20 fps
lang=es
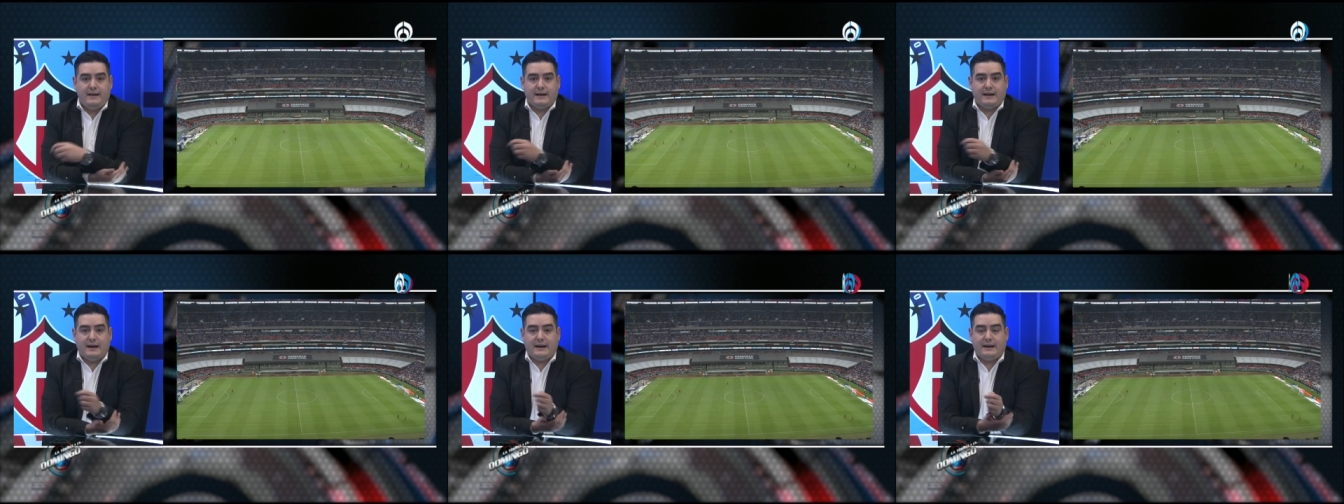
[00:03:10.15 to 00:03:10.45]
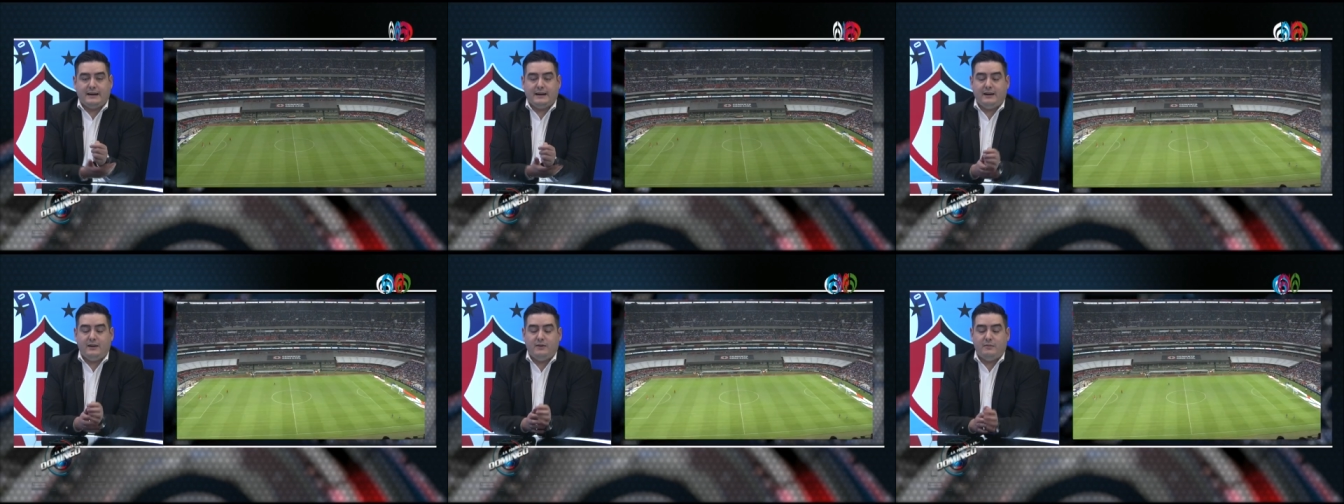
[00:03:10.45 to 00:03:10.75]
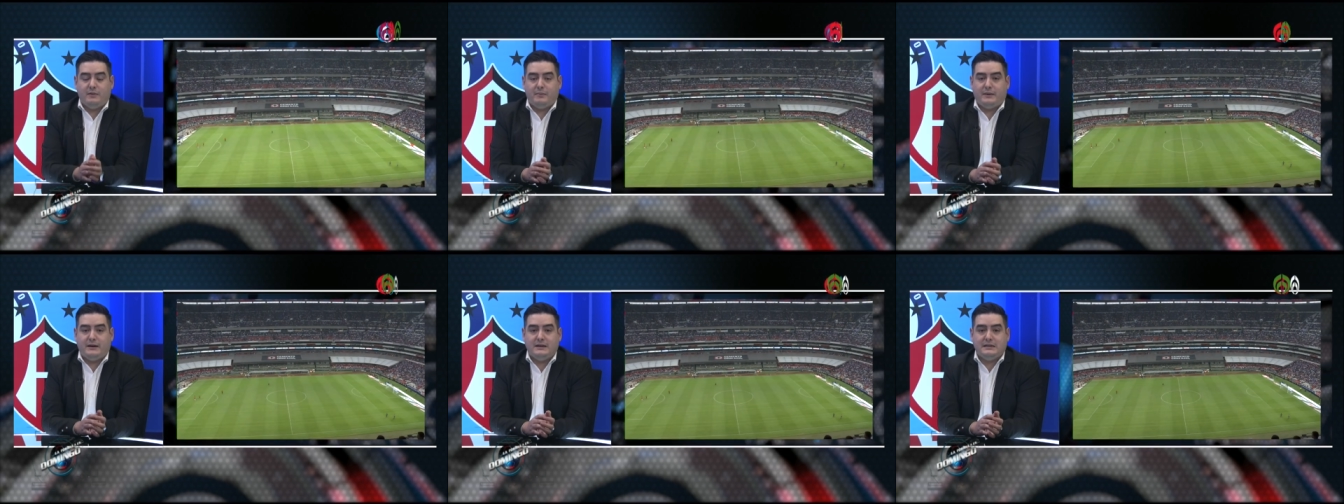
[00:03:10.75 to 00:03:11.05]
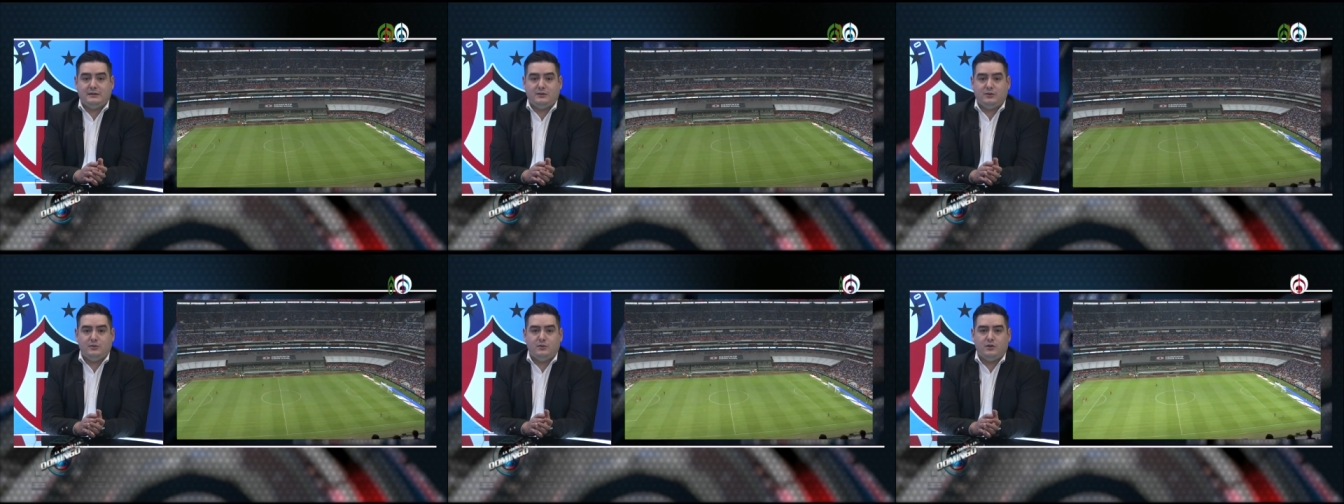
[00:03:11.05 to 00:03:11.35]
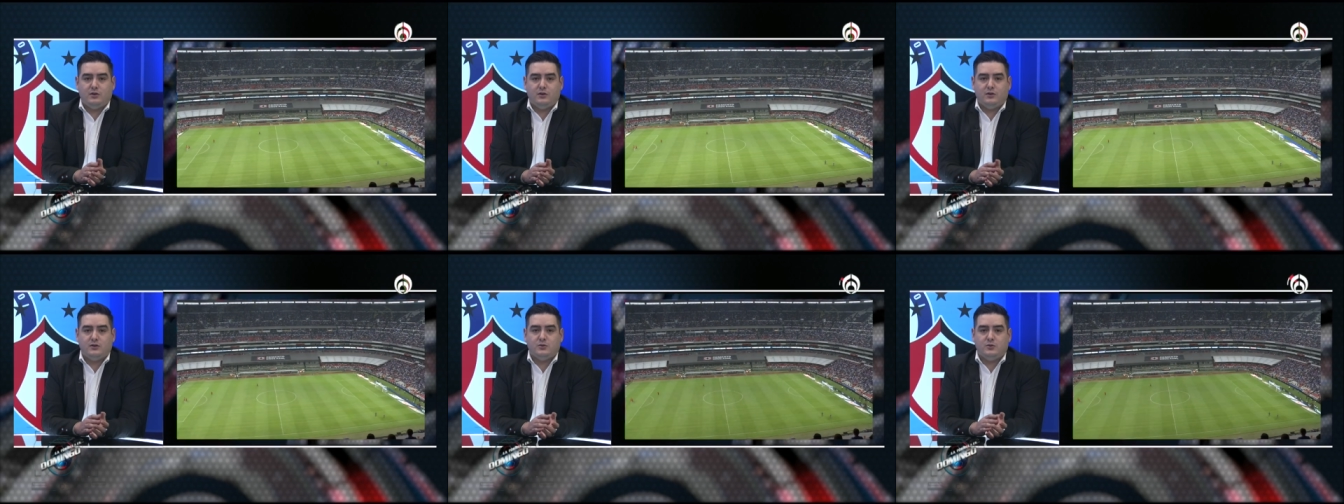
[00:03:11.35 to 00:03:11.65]
Carneiro, me parece,
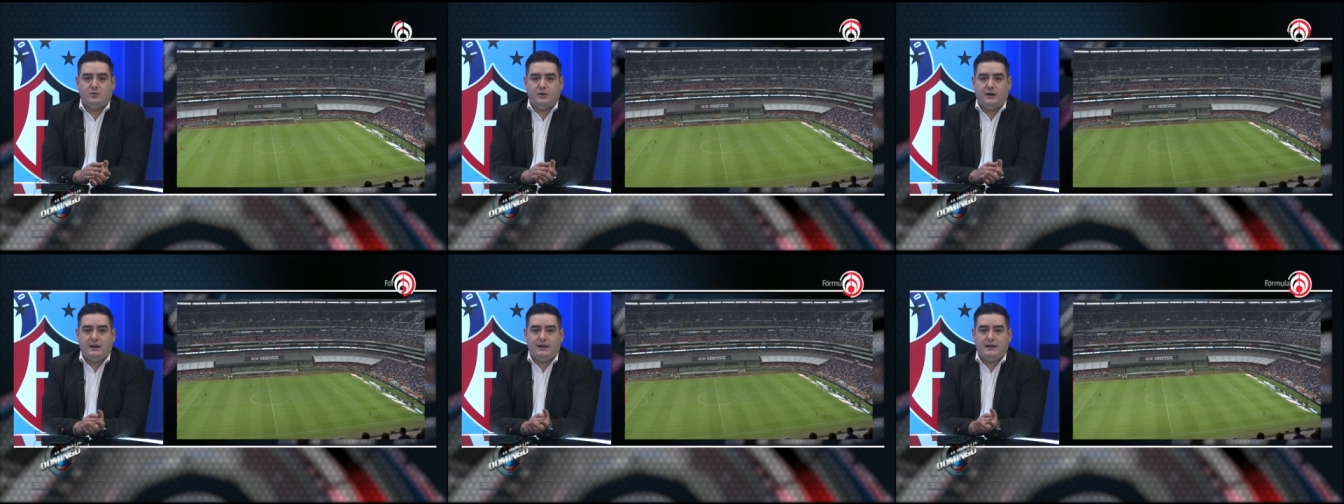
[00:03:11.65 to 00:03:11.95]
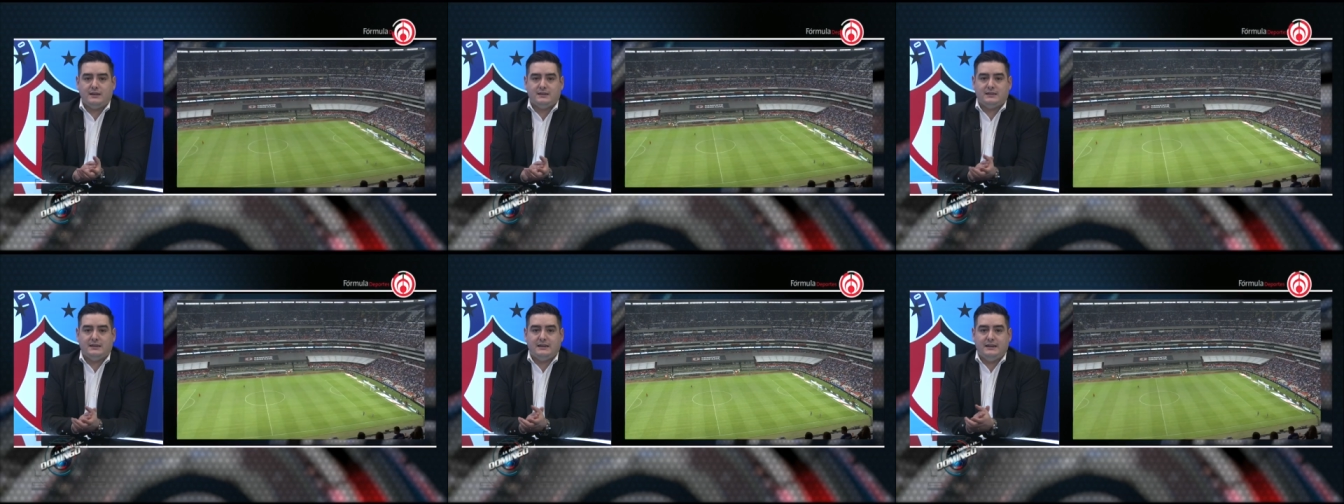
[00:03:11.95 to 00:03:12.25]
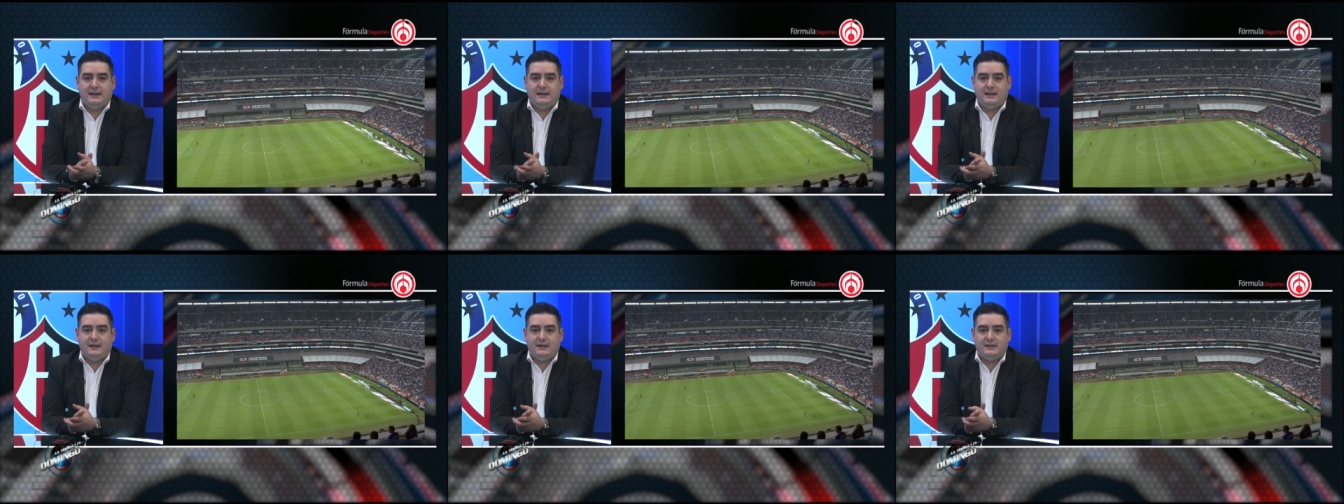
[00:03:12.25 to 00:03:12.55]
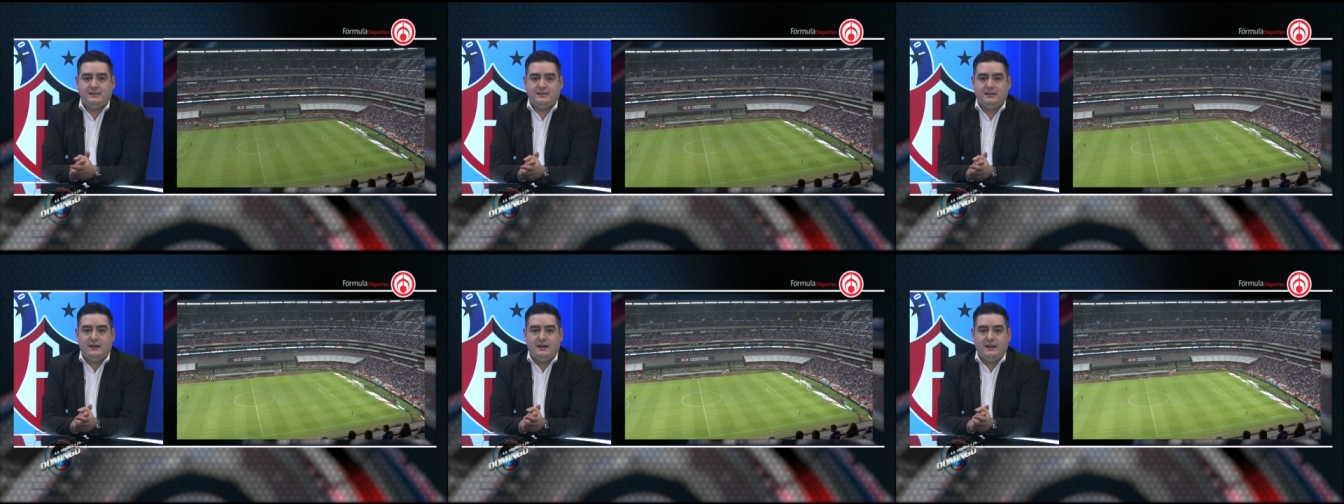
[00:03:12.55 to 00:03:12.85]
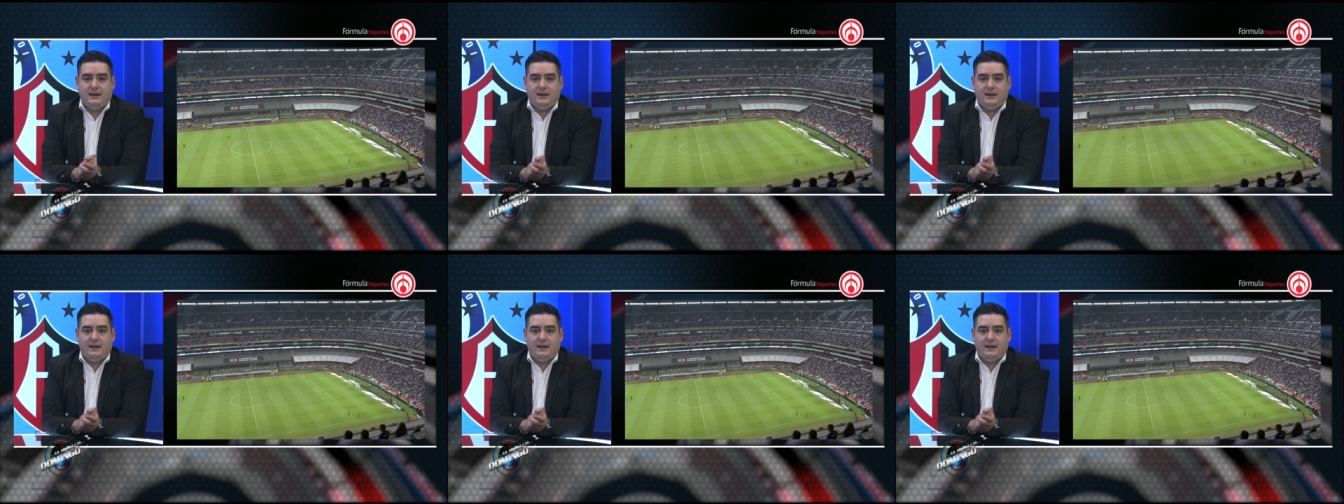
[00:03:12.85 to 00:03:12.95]
tuvo dos jugadas claras